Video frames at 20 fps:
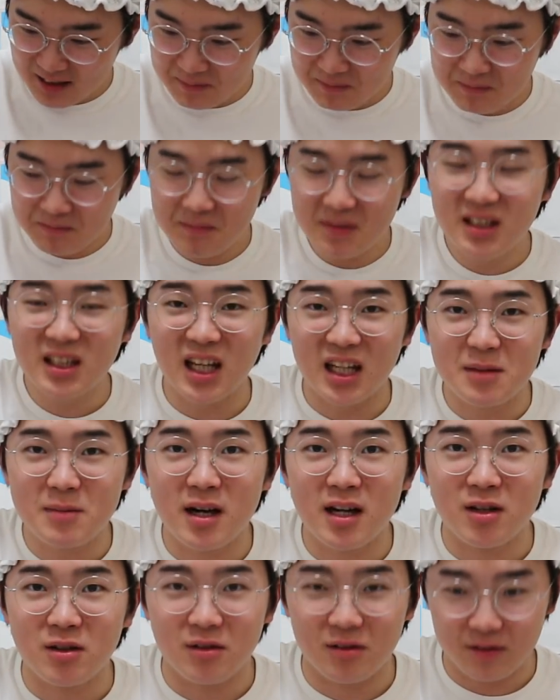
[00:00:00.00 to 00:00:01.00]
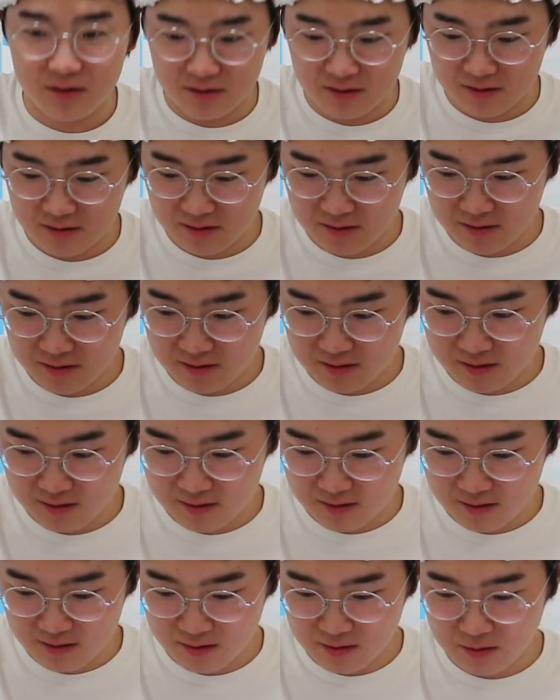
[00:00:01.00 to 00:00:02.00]
見た今の
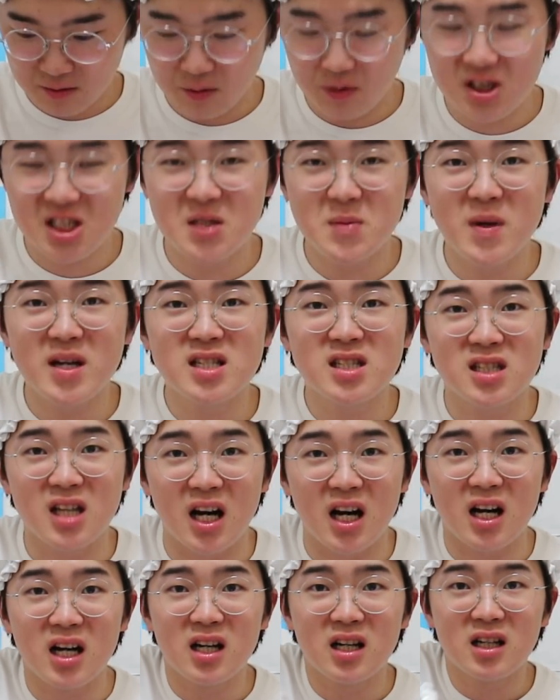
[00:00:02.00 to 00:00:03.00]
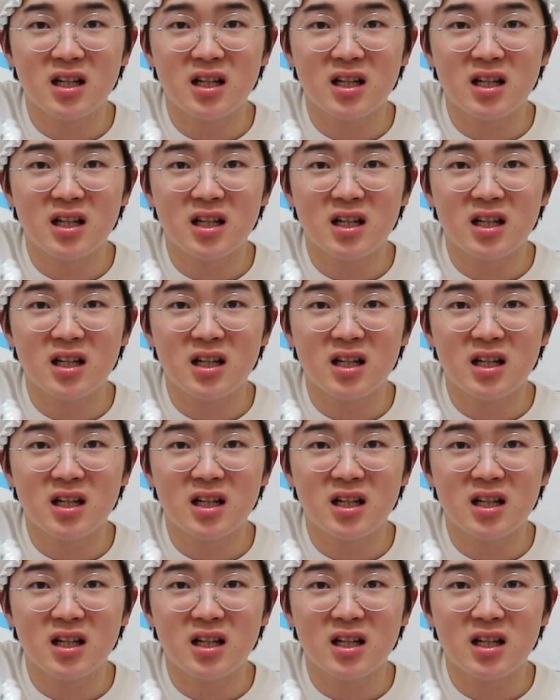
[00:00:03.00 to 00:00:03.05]
落ちました